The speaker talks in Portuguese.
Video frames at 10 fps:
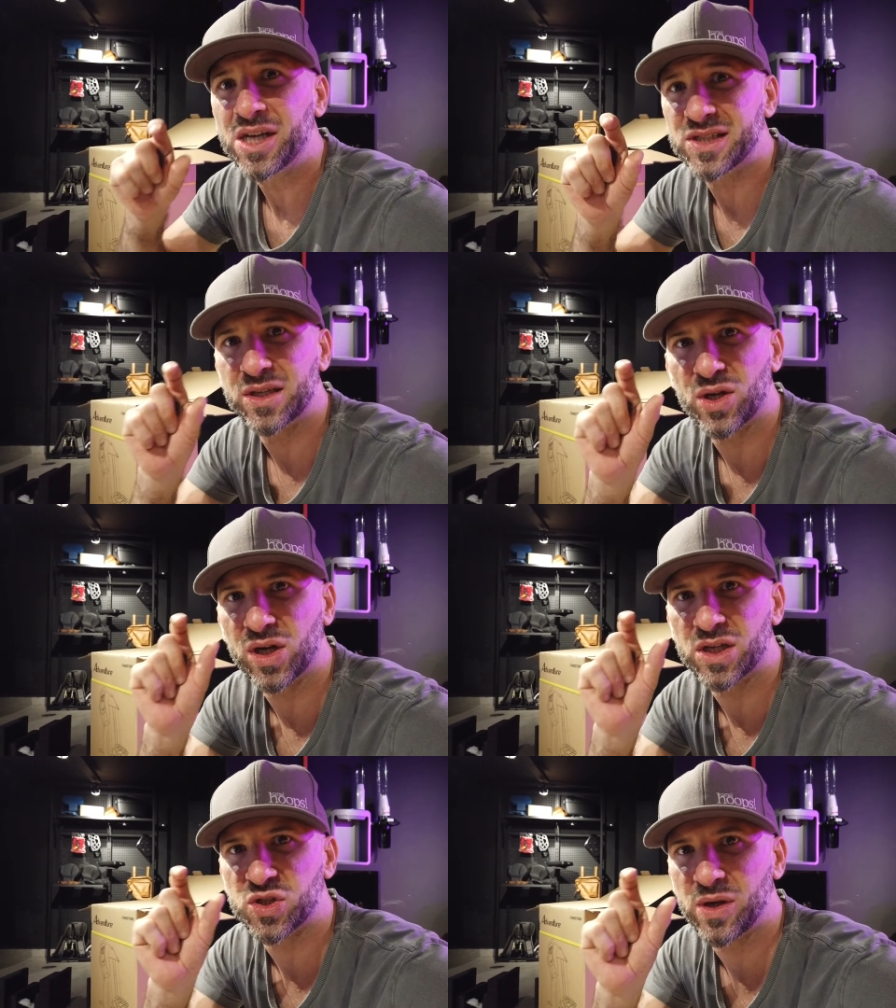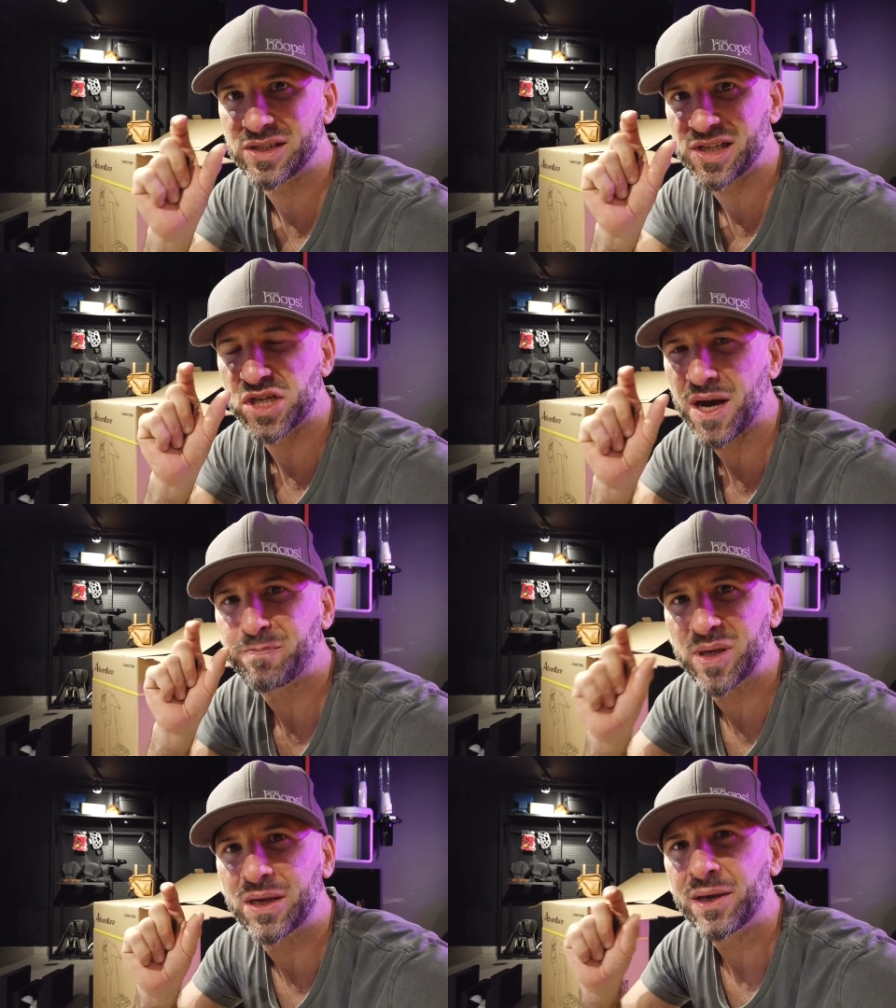você troca só essa
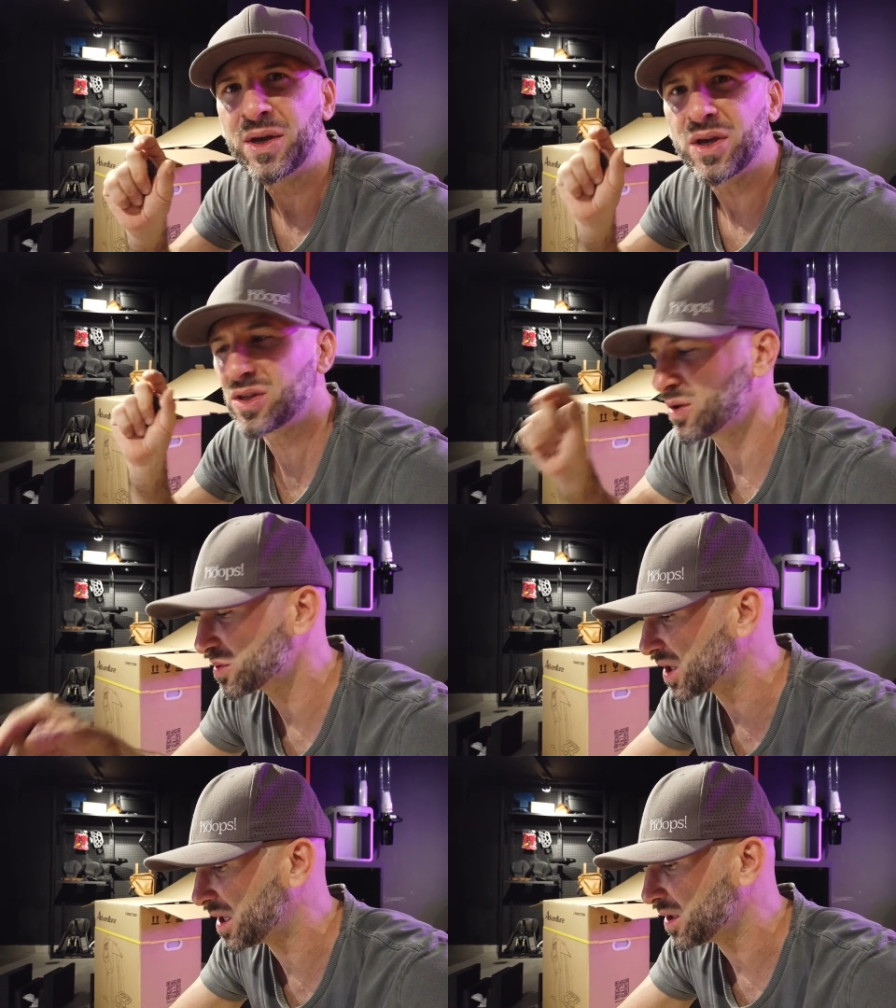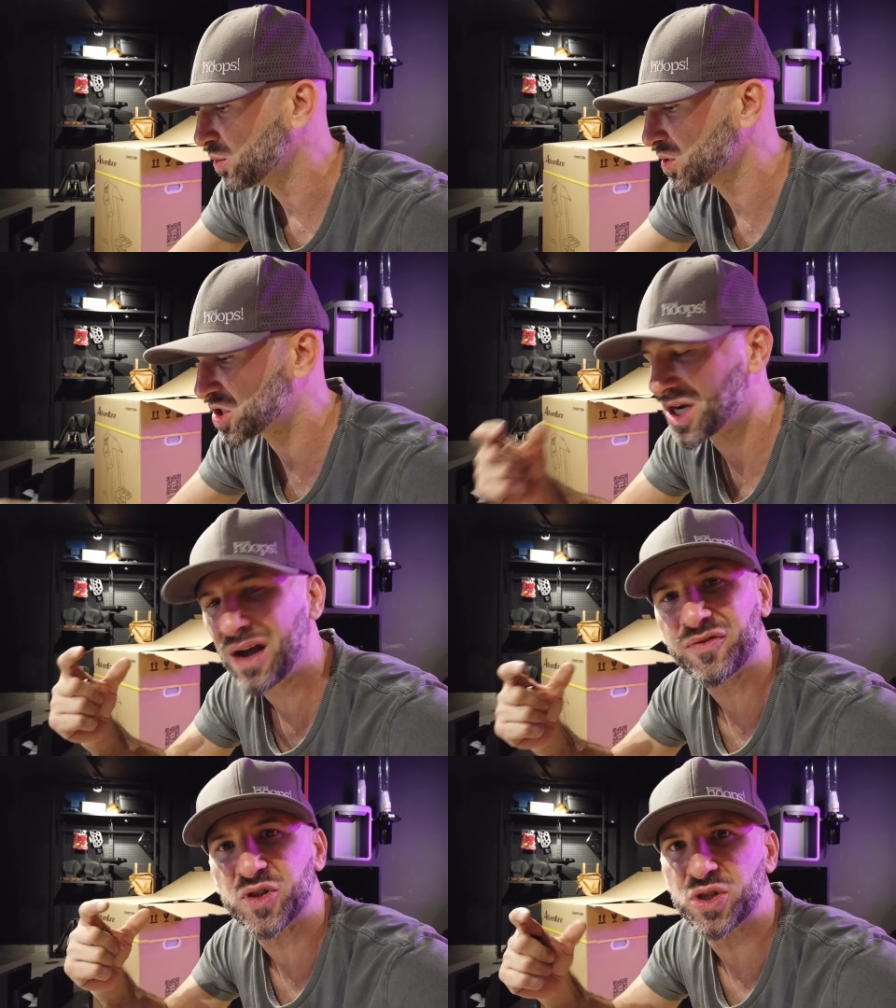chapinha e não tem o
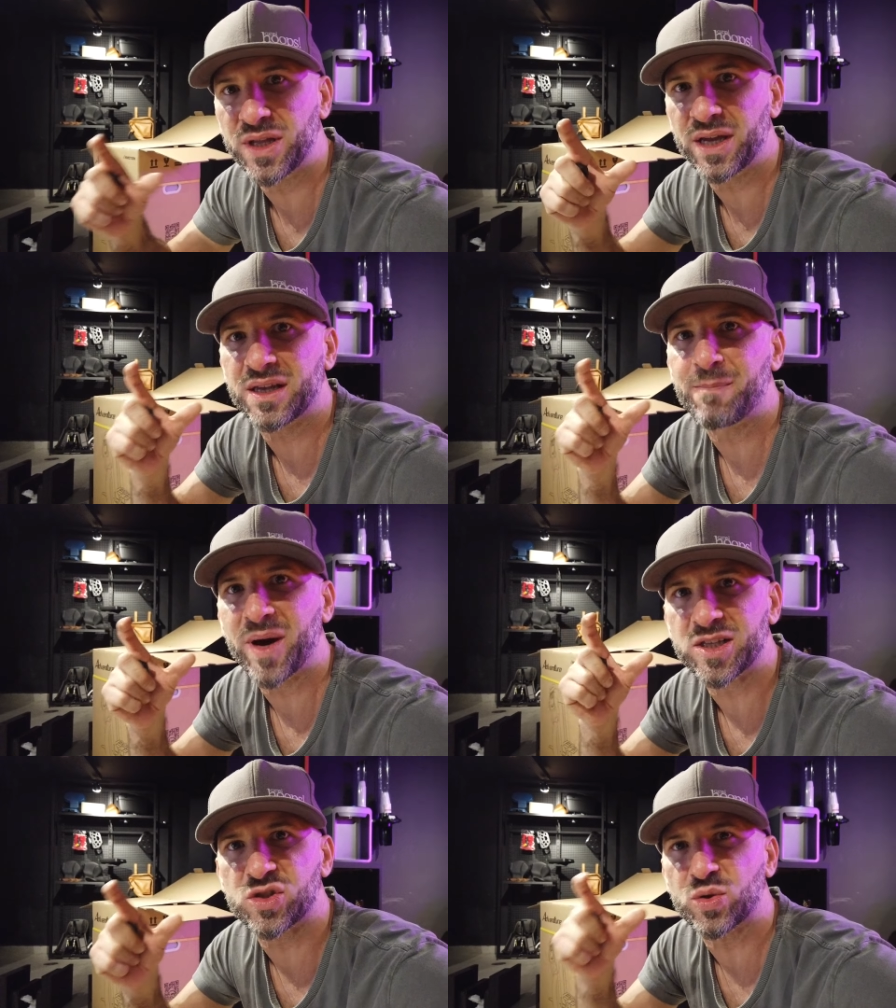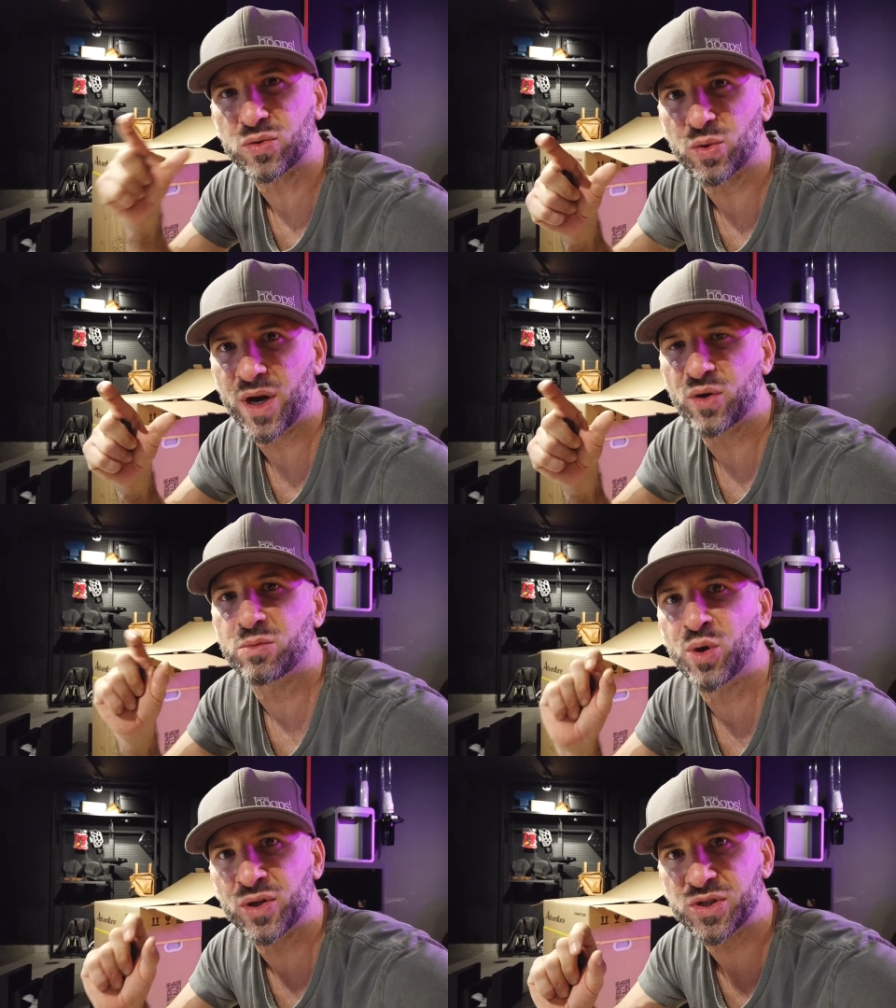shaft, né, que é a parte estrutural
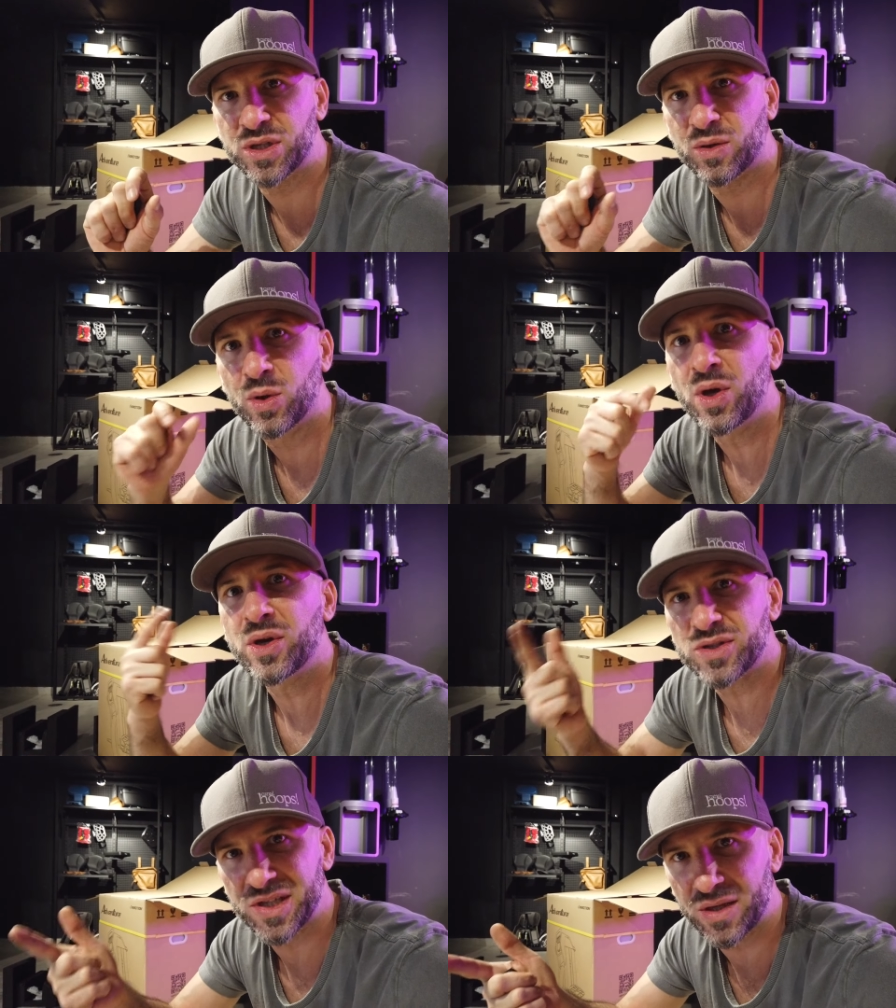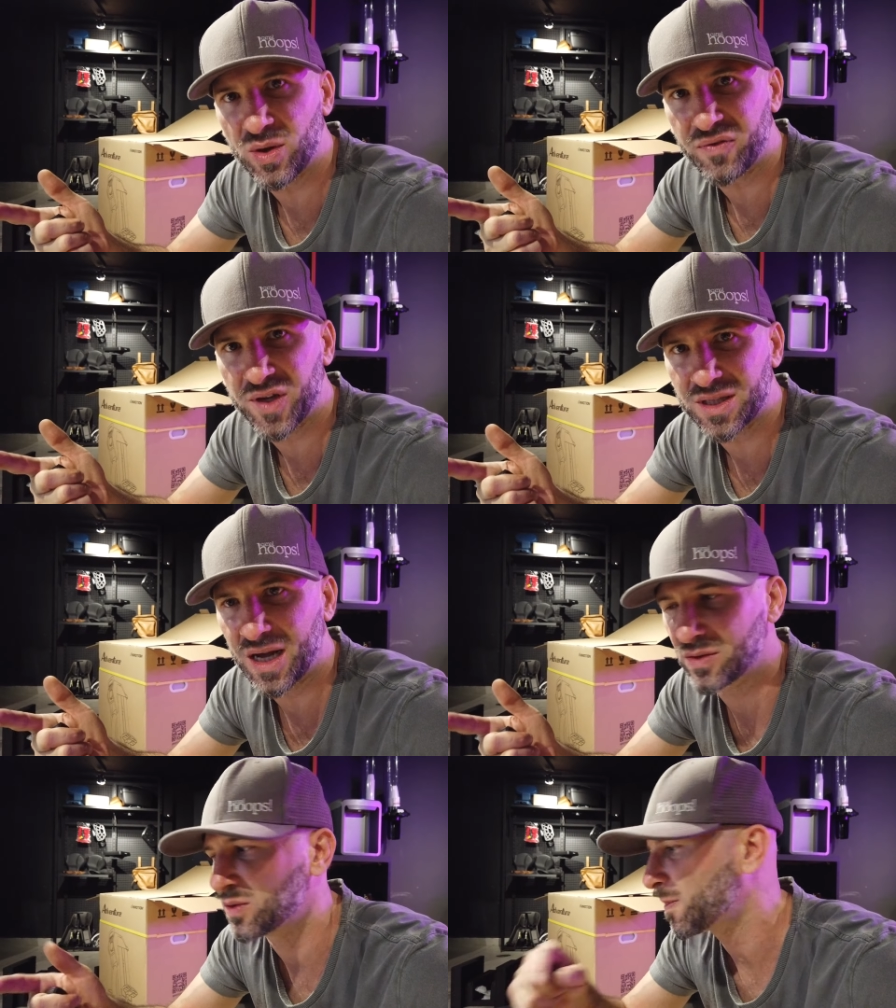do monociclo, sendo
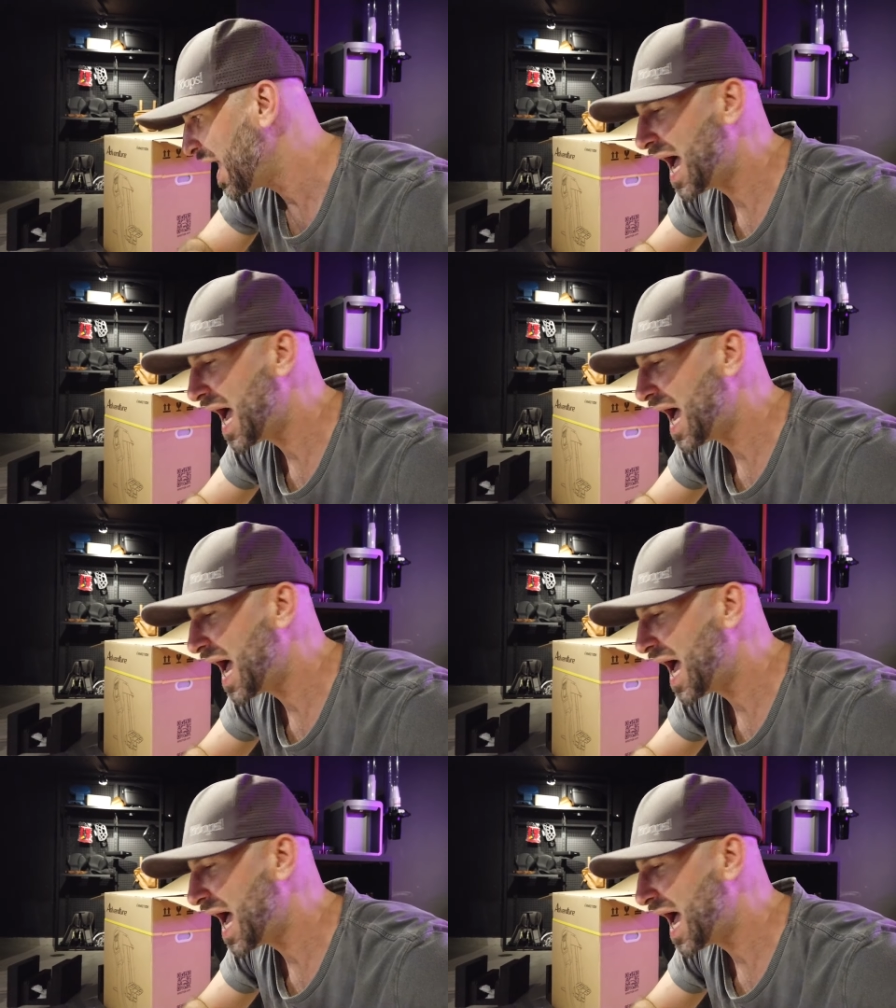afetado.